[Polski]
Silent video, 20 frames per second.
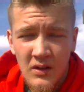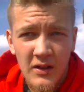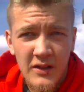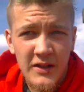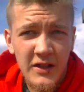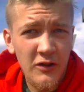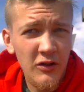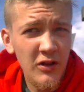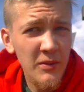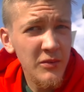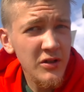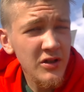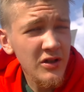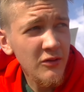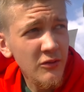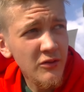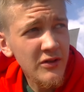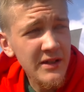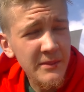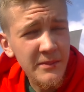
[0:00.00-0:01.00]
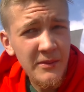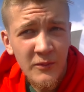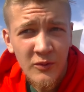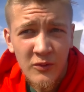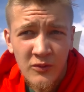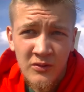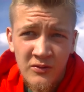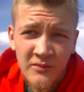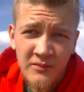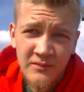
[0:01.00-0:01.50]
Znajdujemy się na górce
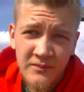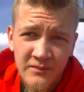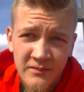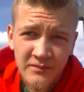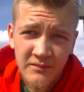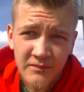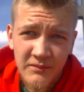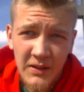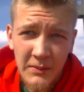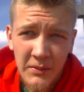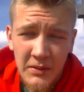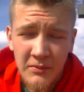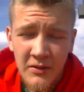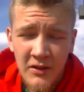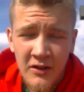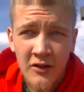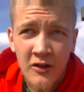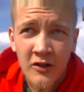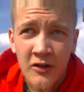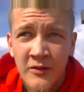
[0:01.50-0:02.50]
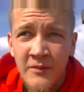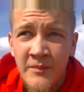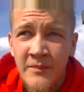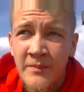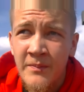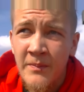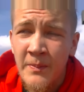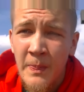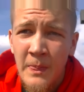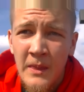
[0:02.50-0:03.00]
PW, Damian Bieńko.
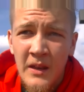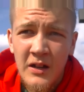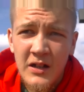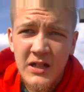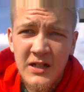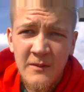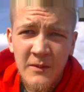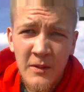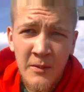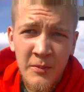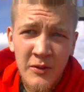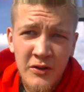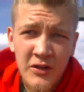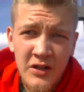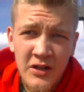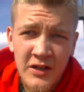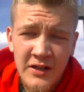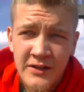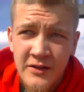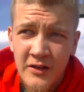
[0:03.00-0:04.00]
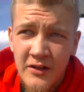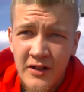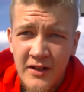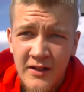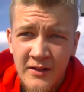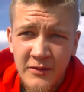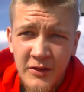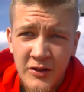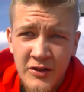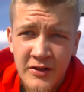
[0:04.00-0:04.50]
Chciałem Wam powiedzieć
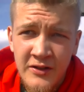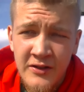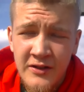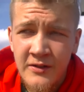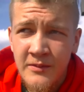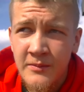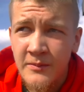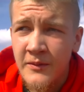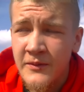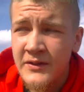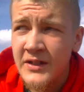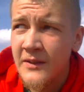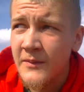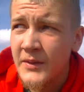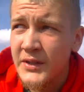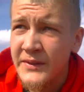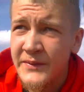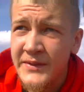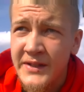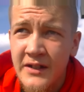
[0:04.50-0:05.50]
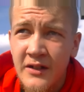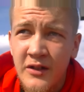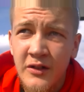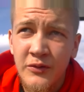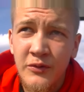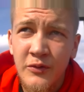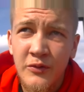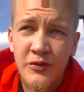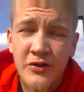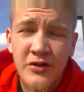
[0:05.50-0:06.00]
historię dotyczącą Powstania Warszawskiego.
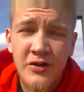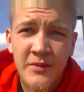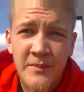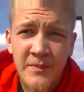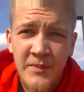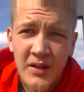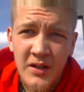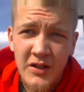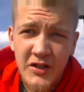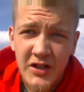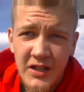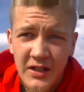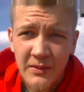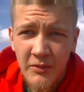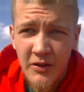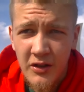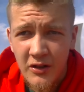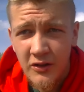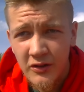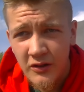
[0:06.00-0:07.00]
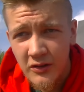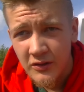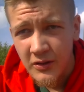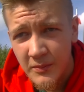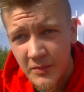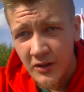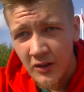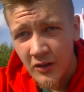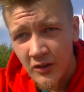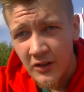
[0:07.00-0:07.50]
tuż dziadek mojego
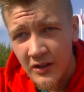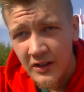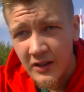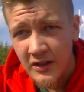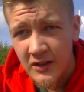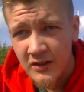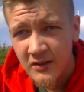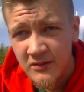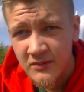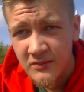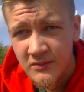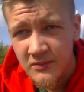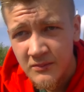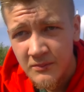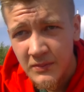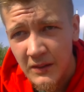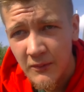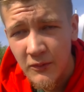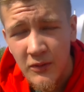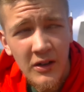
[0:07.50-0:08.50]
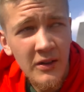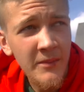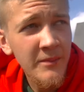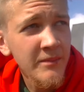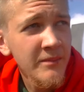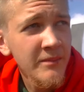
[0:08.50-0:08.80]
dobrego kolegi, Pawła,